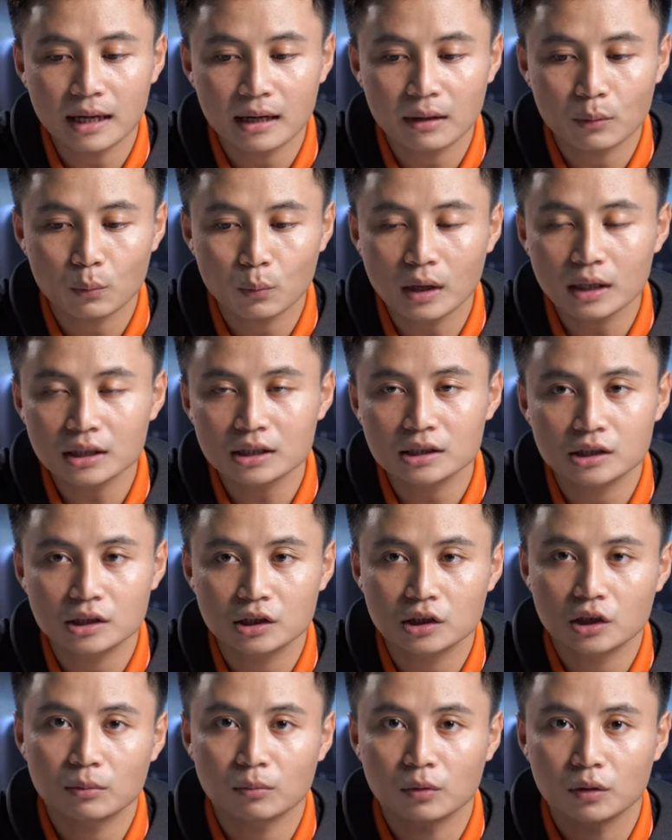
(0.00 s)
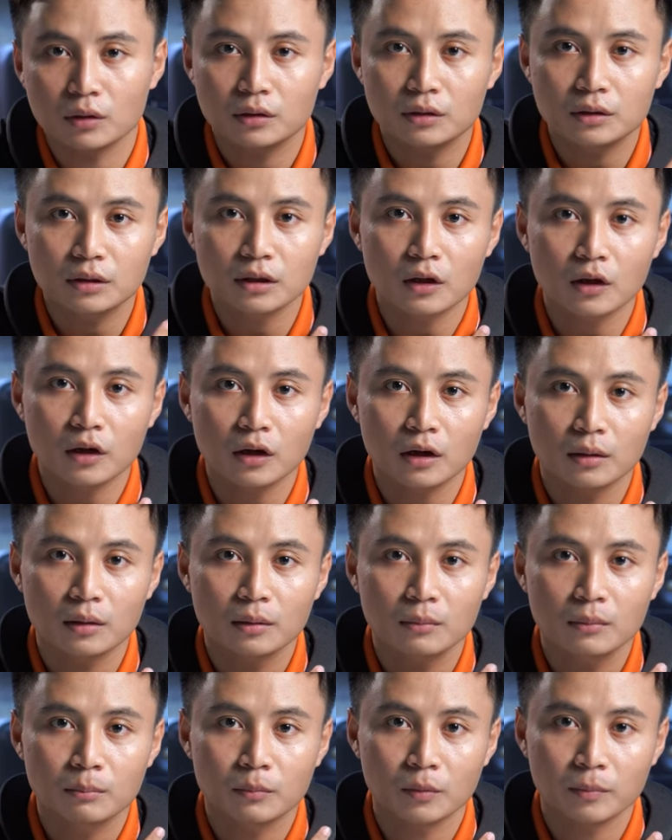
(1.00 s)
3W cho mỗi lo
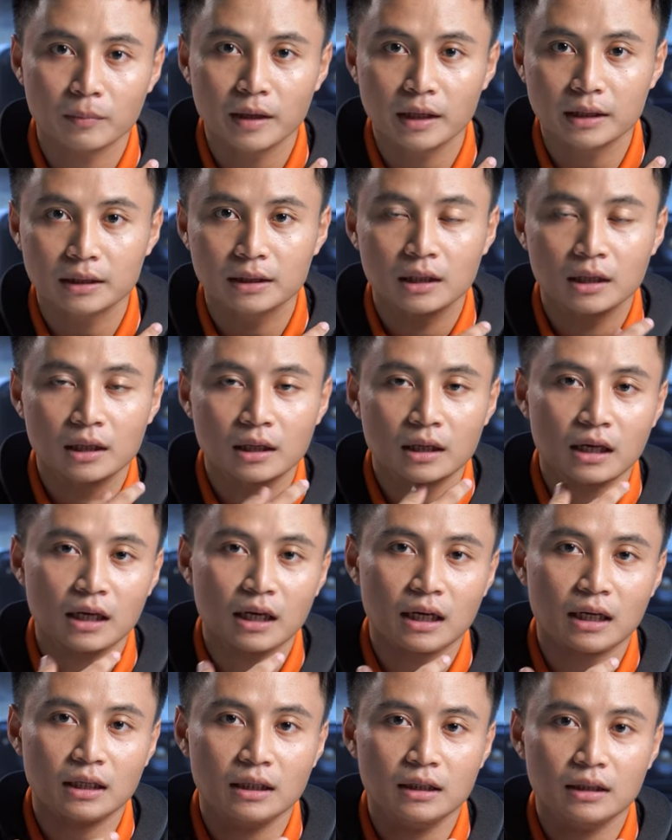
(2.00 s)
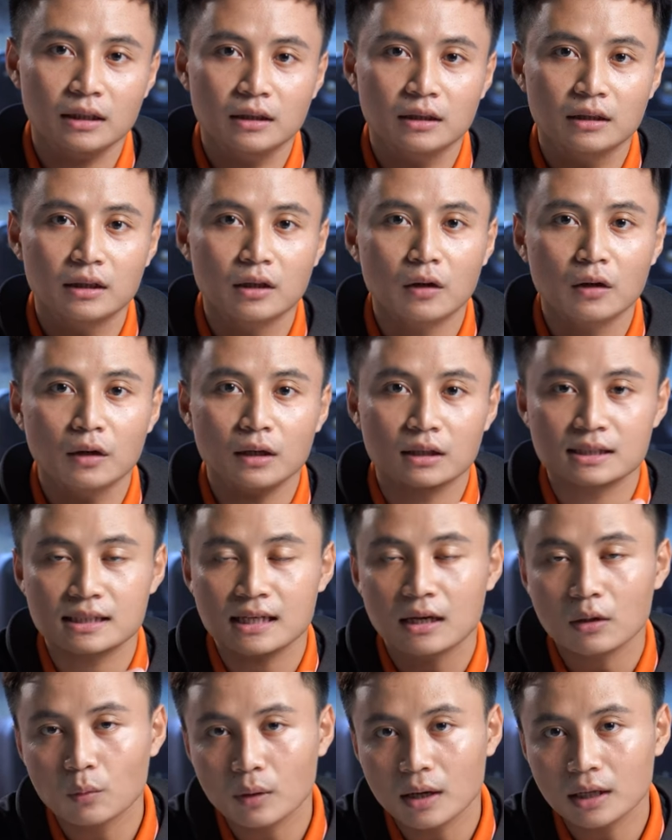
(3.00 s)
một bên hai lo là
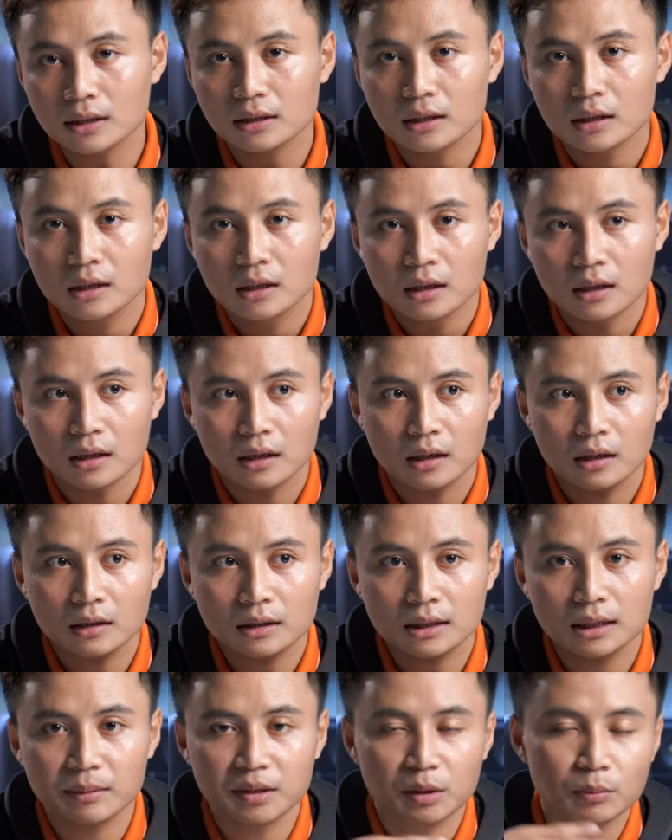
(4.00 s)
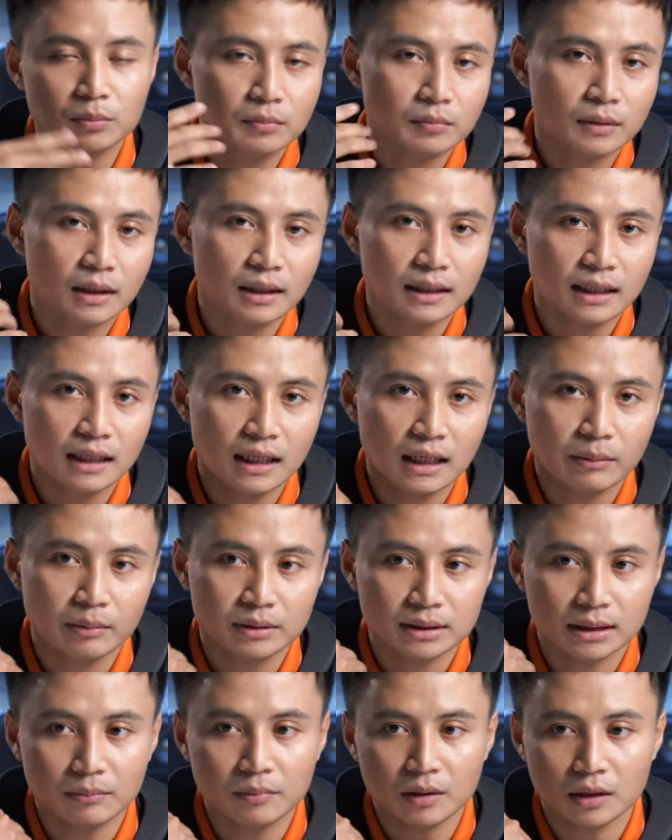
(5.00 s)
6W đó, khi mà chúng ta nghe
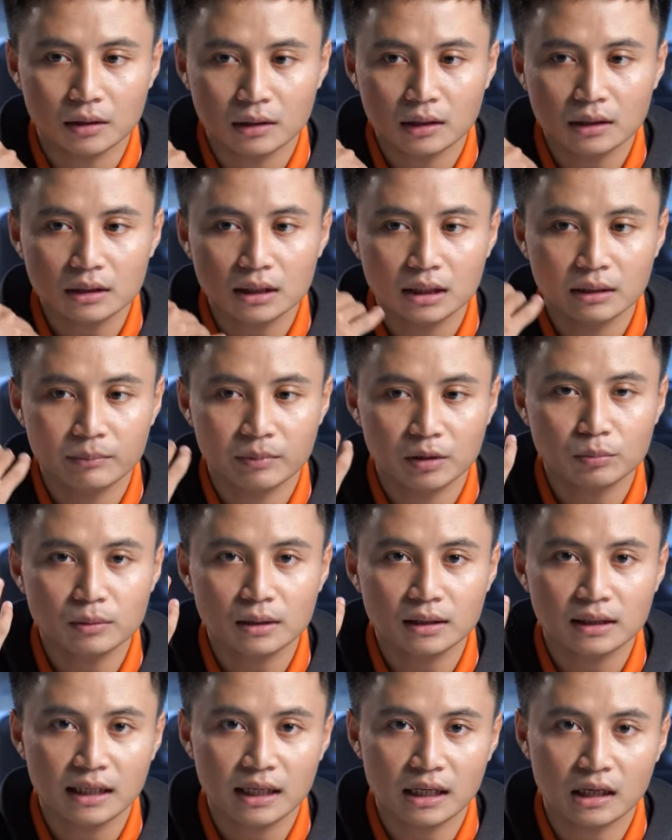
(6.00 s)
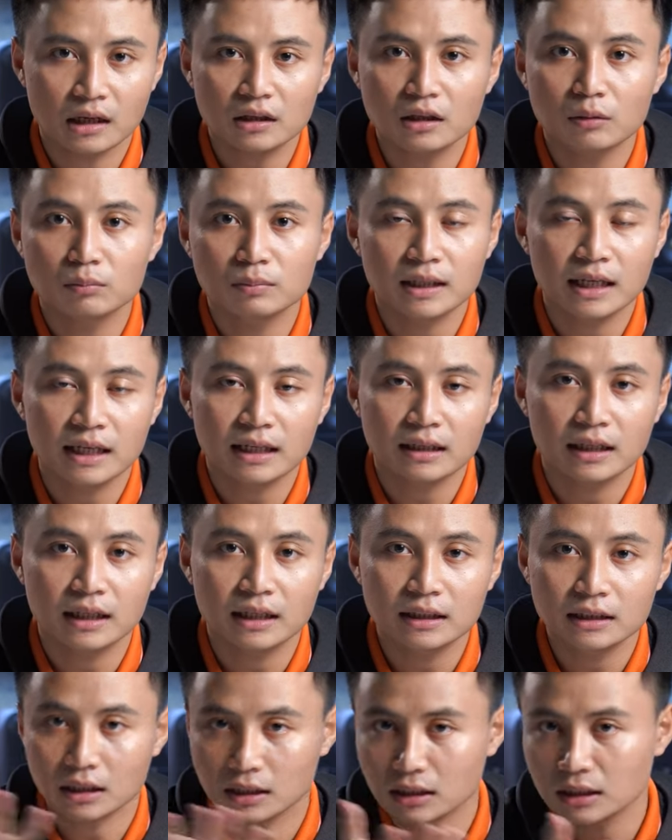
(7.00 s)
mình cảm nhận á, khi mà chúng ta nghe ở không gian
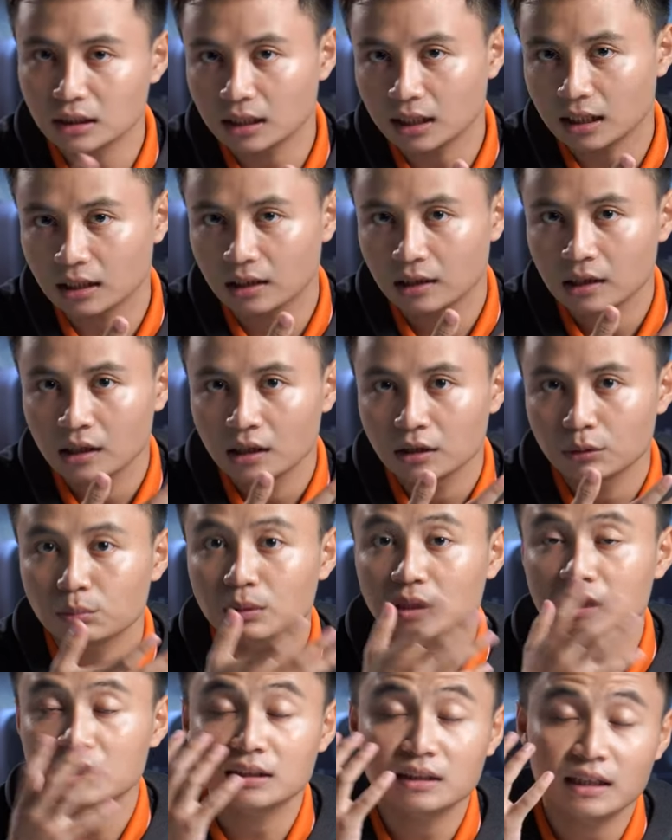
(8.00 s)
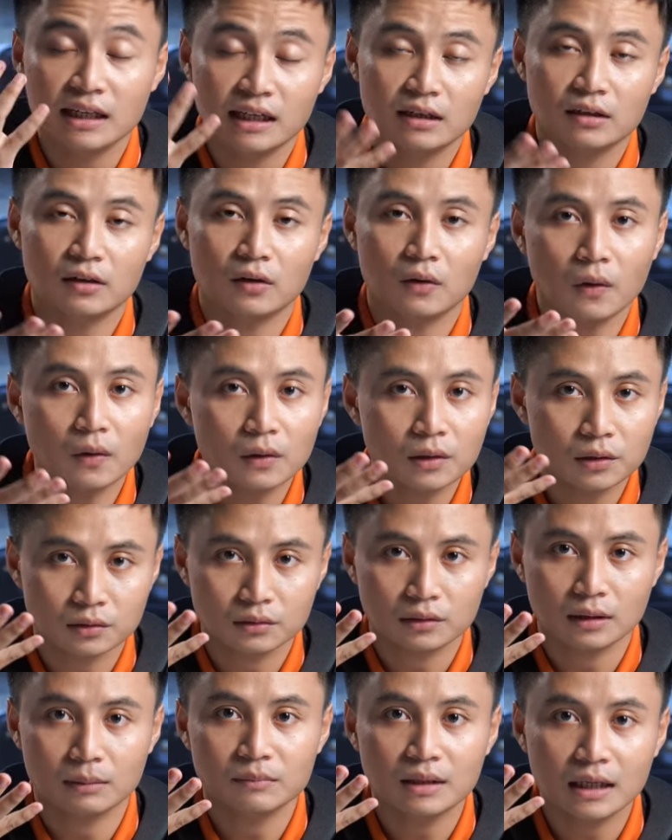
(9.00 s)
yên tĩnh như nè chúng ta sẽ nghe rõ
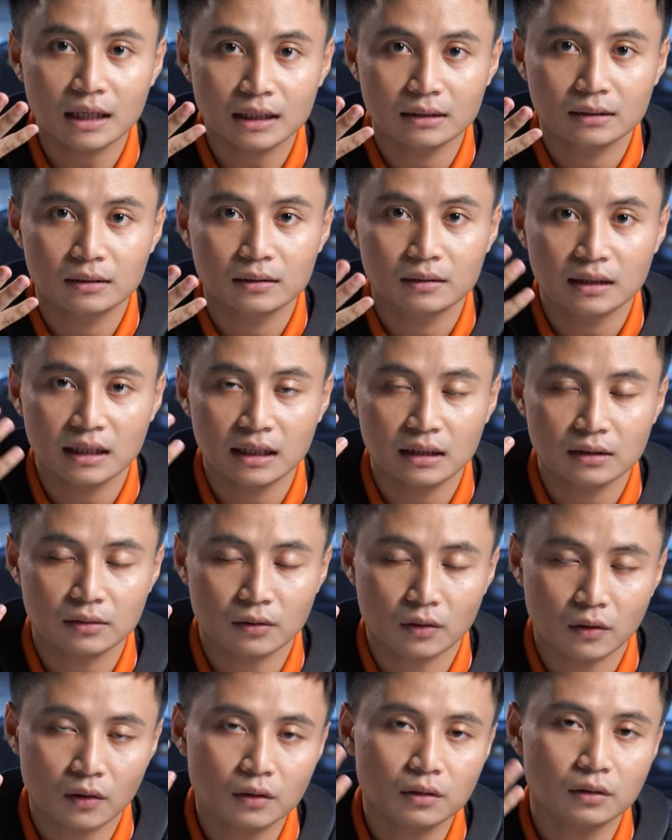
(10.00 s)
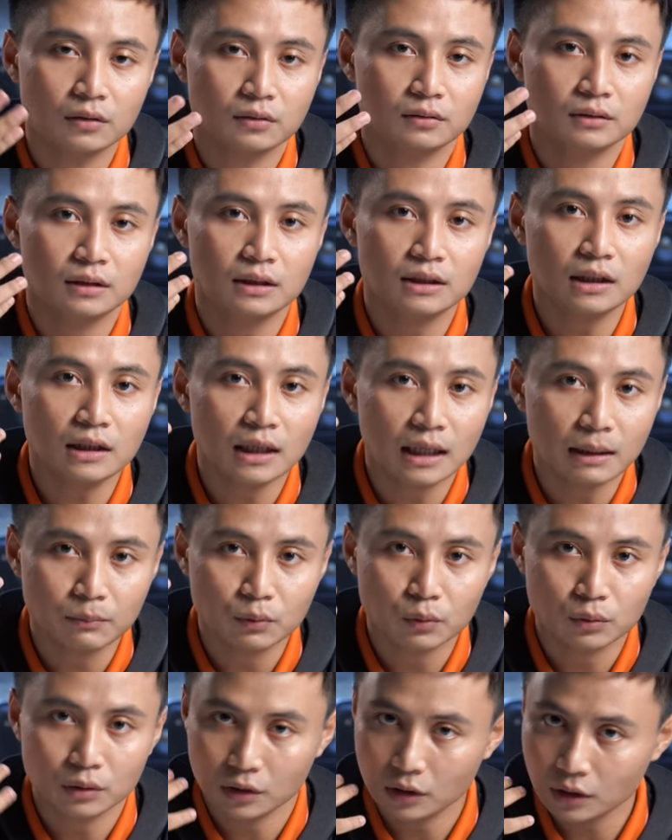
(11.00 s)
được âm thanh nghe rõ được cái chất
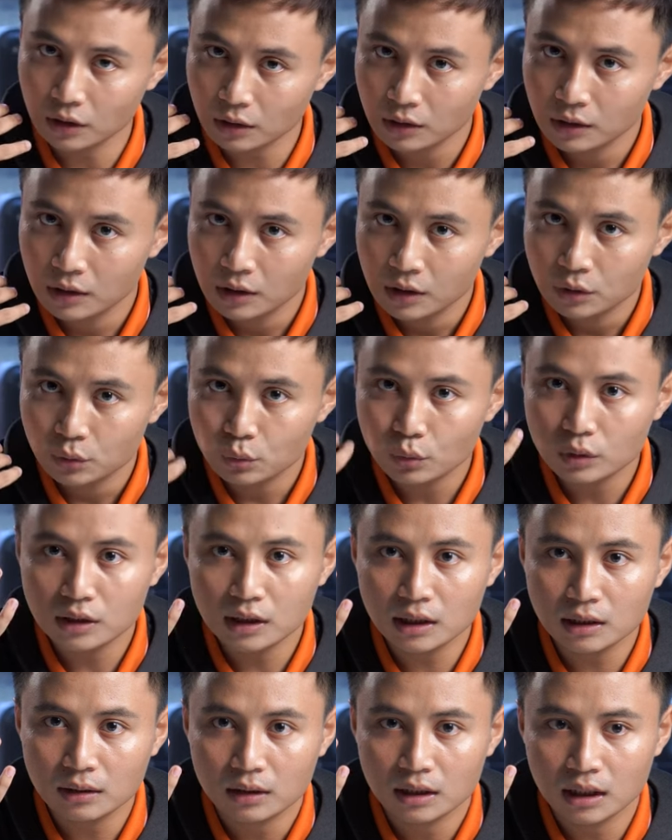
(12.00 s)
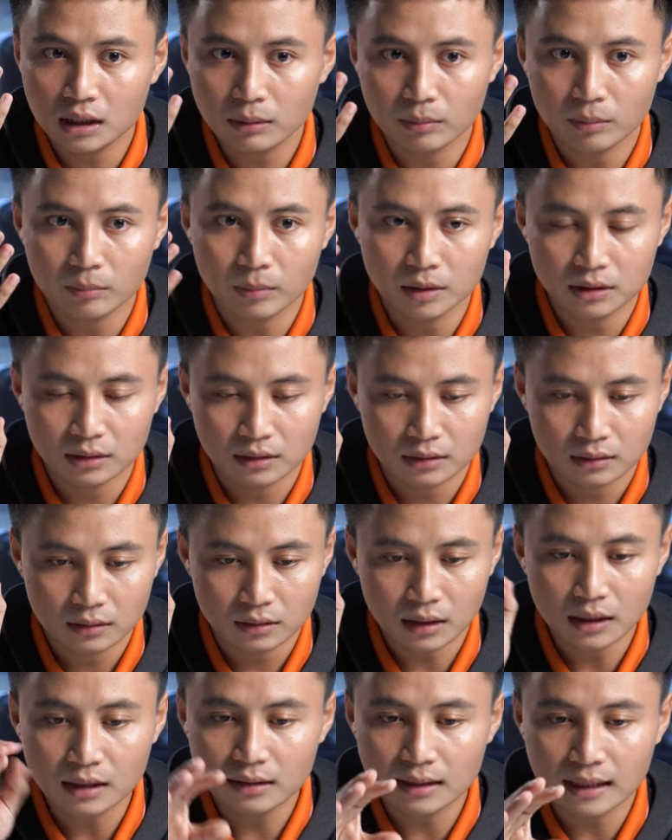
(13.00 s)
âm của nó tuy nhiên khi mà mình
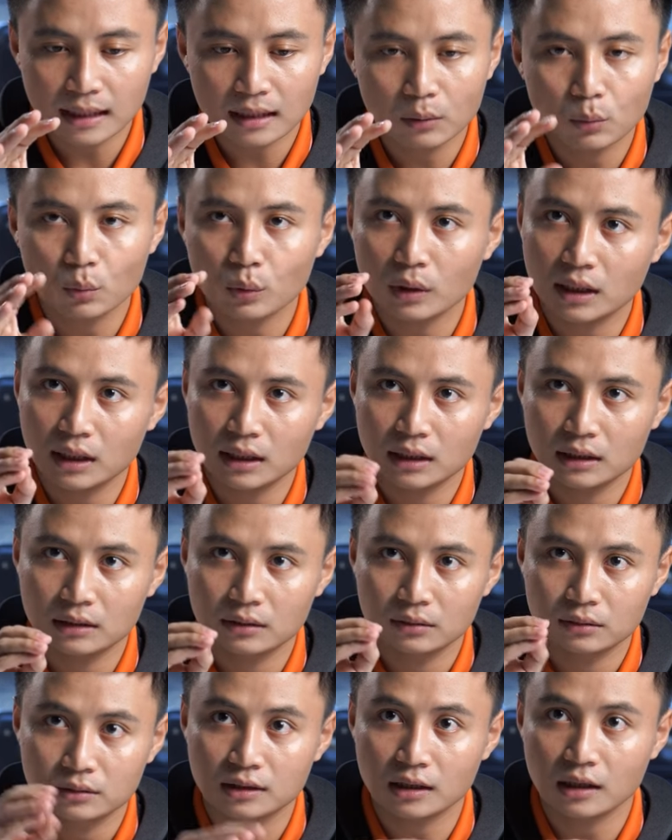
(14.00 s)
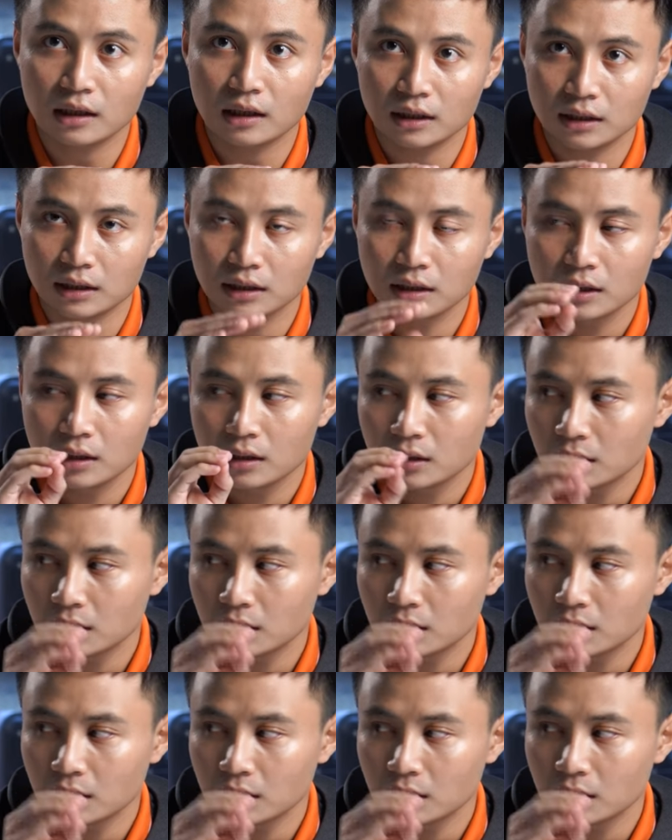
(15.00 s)
đi ra ngoài trời